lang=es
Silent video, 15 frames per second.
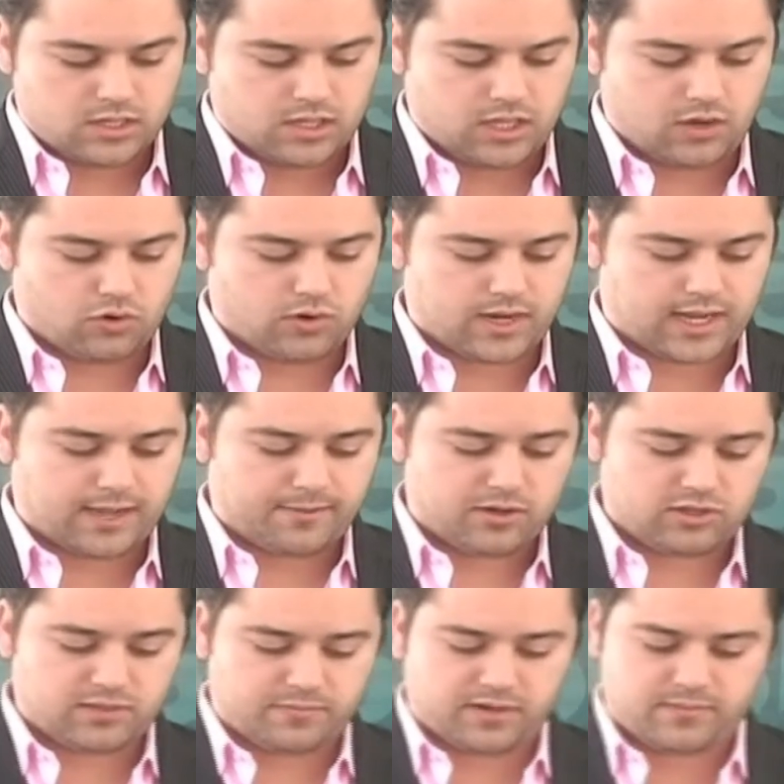y con
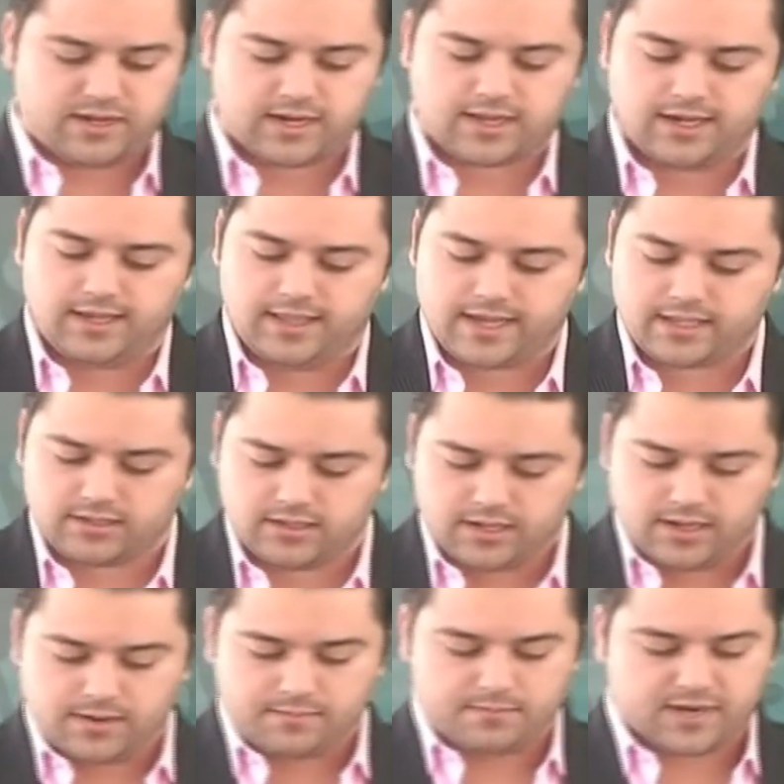acabados de primera calidad,
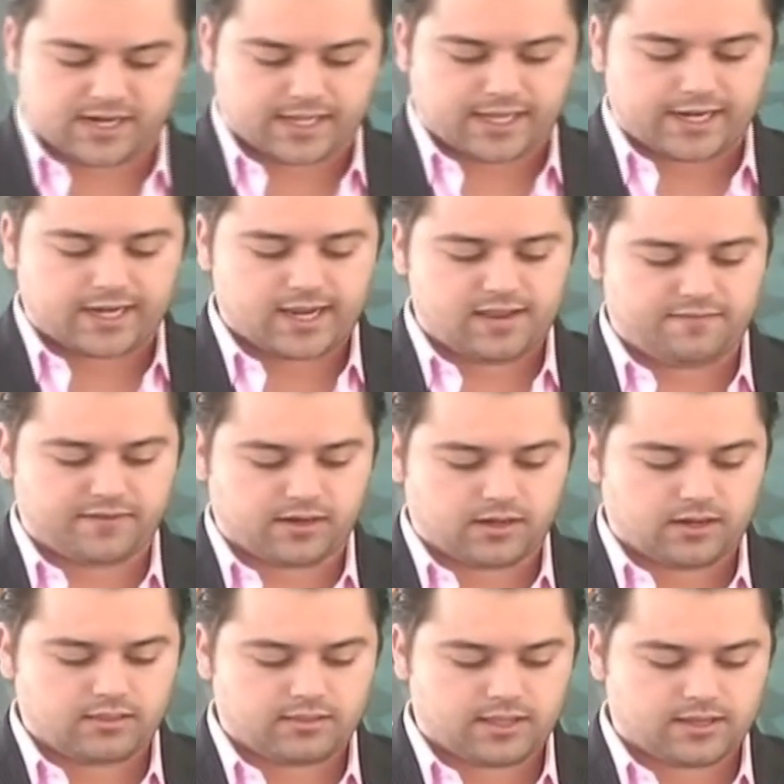marcará la
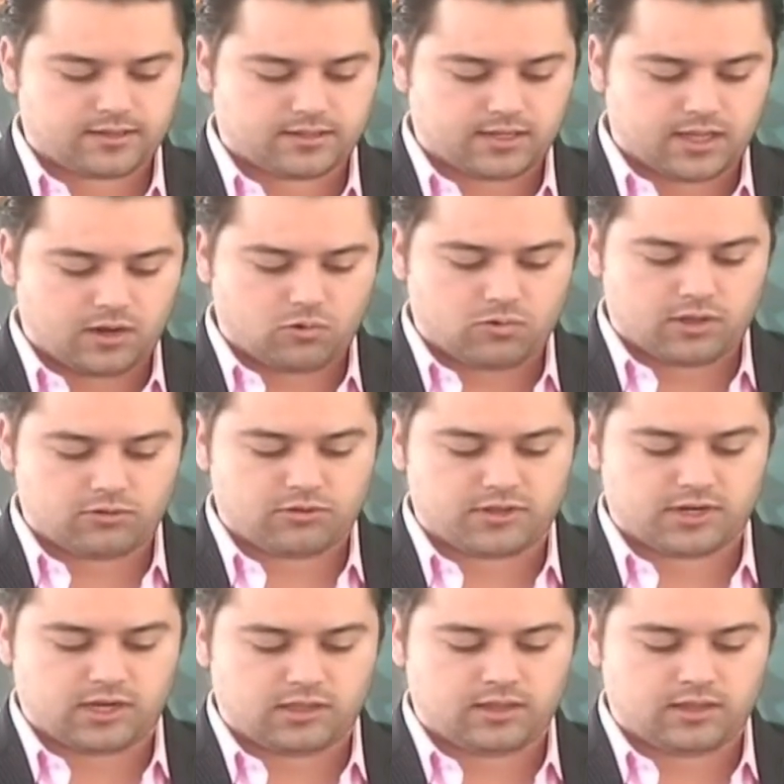diferencia en cuanto a